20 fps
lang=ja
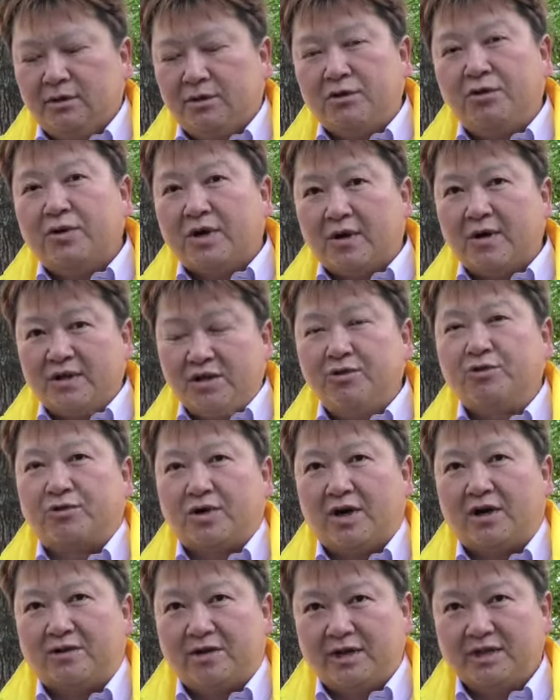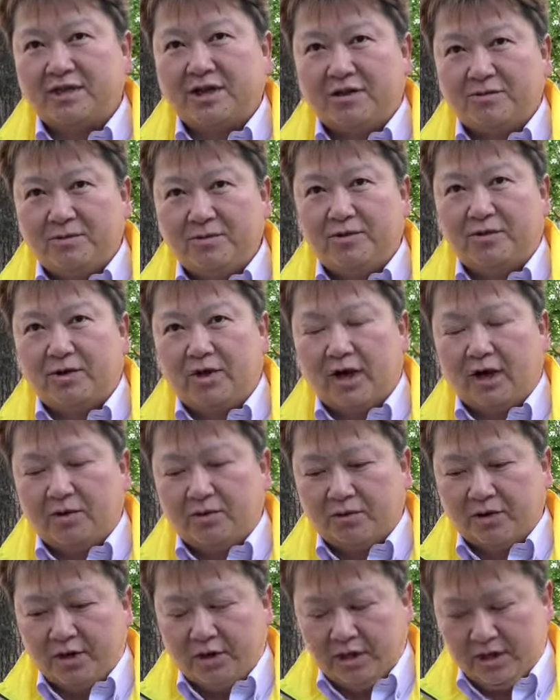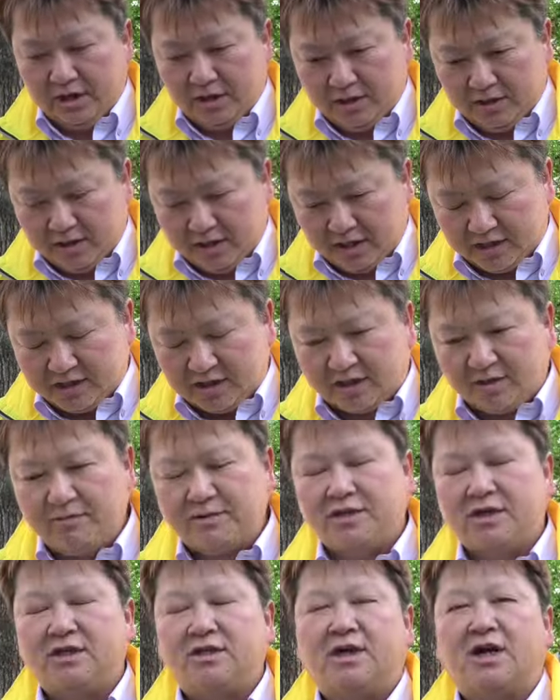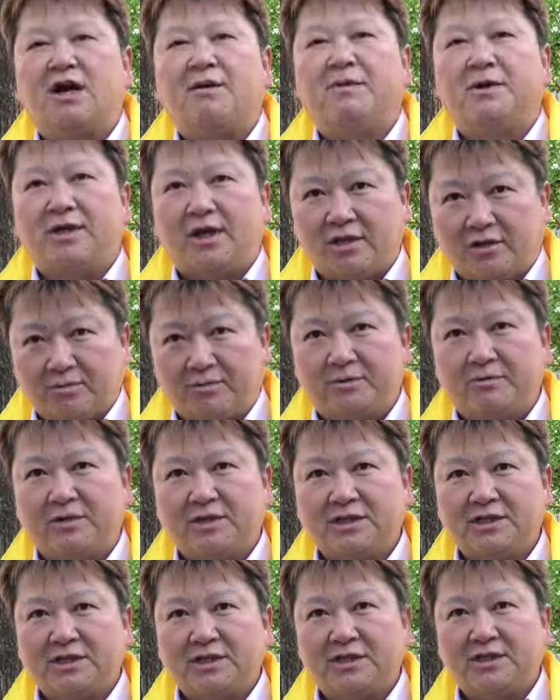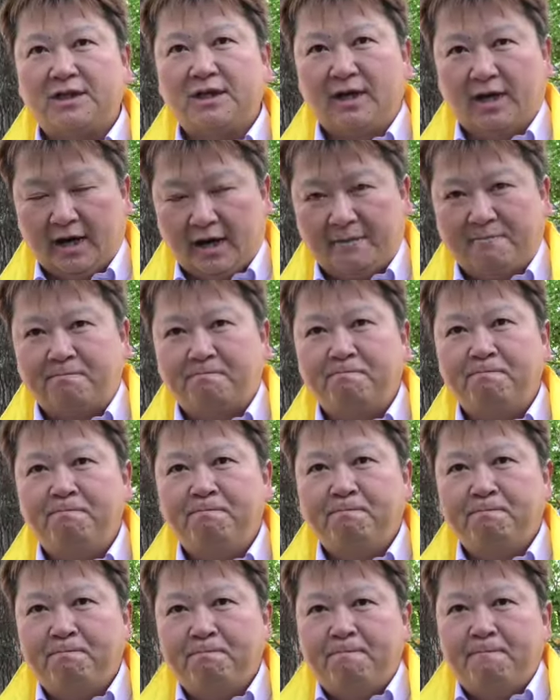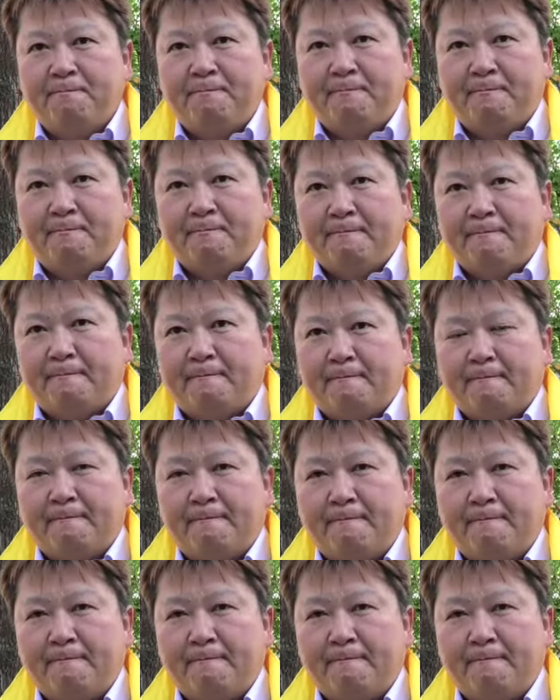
評価はニュートラルですけどもあのいらっしゃっても全然構わないと思います。うん、はい、あの